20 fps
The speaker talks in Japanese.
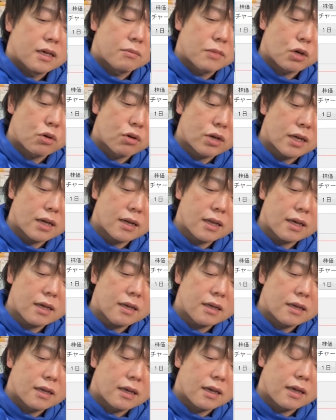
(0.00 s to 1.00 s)
まあ、これが
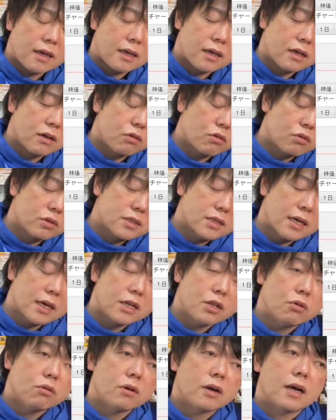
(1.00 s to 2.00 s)
ね、えー、この
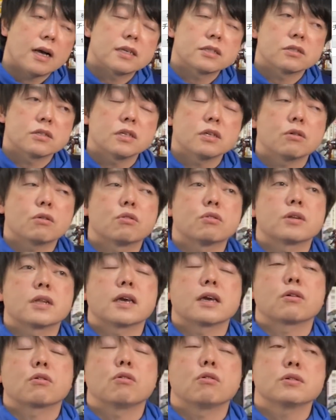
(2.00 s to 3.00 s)
材料が明日以降
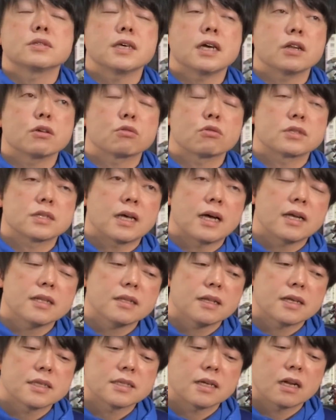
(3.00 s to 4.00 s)
ね、好材料として
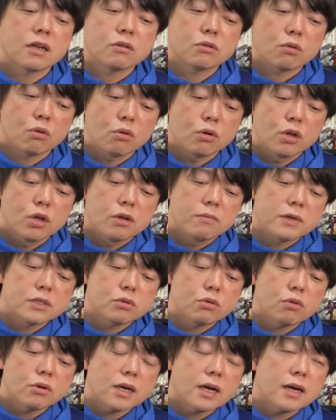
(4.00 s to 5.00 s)
判断されると、まあ、
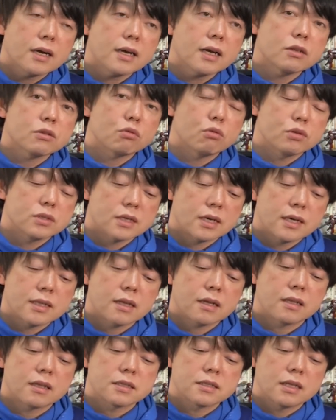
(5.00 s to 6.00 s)
そう考える投資家い
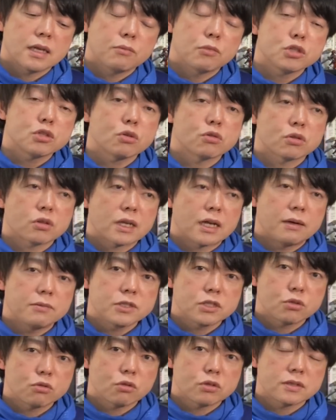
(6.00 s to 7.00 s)
たらですね、もちろん
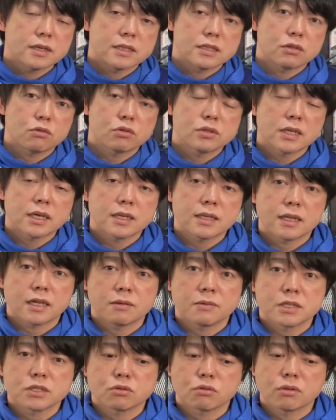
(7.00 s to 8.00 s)
株式投資は自己責任にな
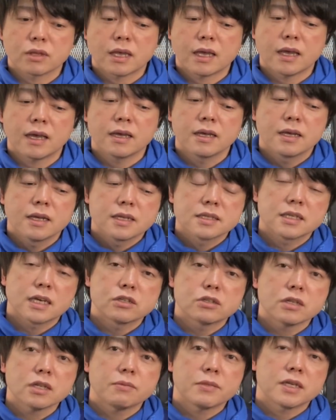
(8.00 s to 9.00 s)
りますので、
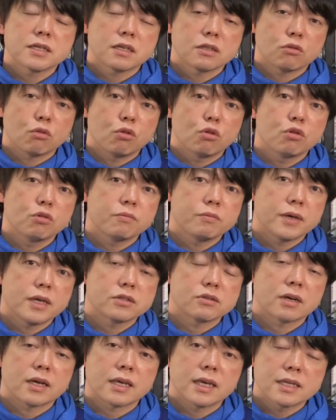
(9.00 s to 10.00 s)
最終的には皆さんで
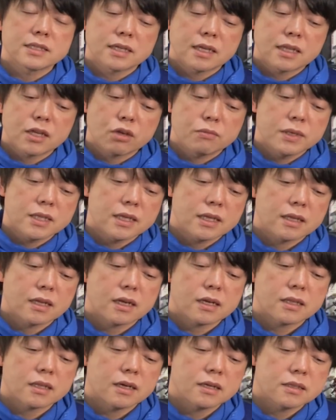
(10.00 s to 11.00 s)
ホームページとか決算内容を見ていた
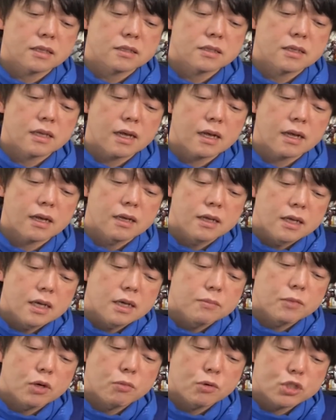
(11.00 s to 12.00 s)
だきたいんですが、
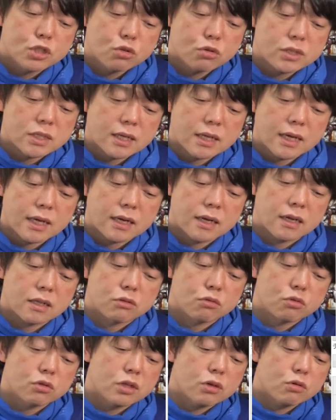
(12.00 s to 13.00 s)
まあ、面白いんじゃないかな
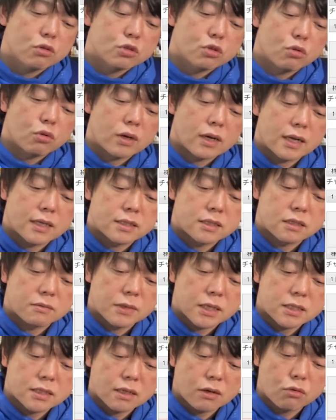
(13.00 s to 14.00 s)
ということでご紹介し
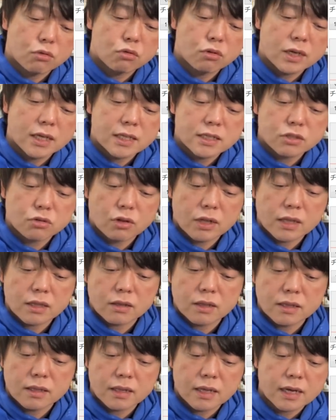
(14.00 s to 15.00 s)
ました。このレンジの
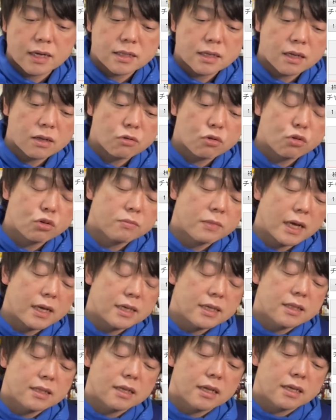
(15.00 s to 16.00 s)
間を今
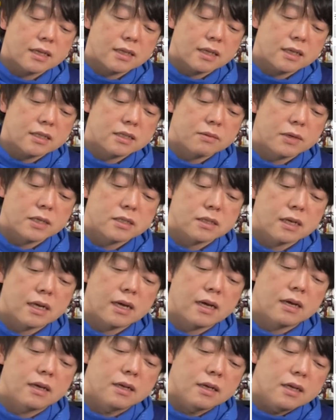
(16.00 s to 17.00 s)
行ったり来たりしてます
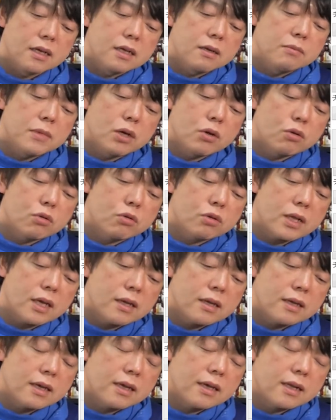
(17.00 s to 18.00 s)
が、まあ、この
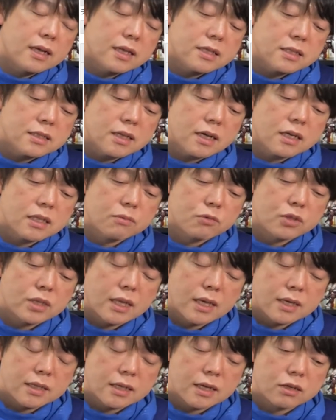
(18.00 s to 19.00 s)
ね、えー、レンジの中でも
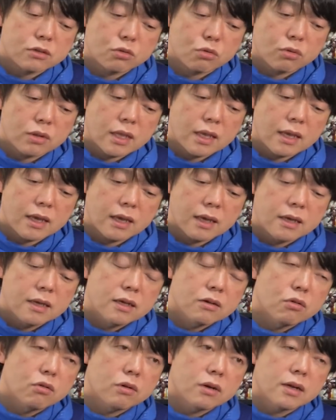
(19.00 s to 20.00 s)
定位にあるので、
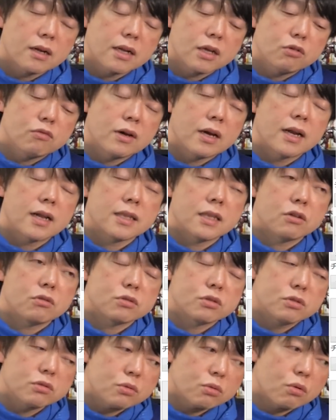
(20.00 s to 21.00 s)
ここからね、上払り
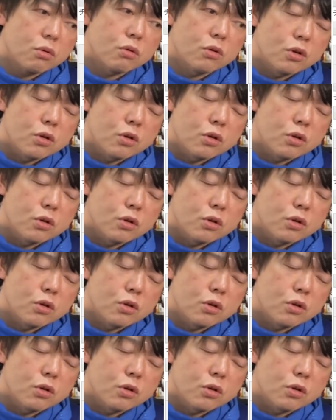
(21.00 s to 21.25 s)
をすると。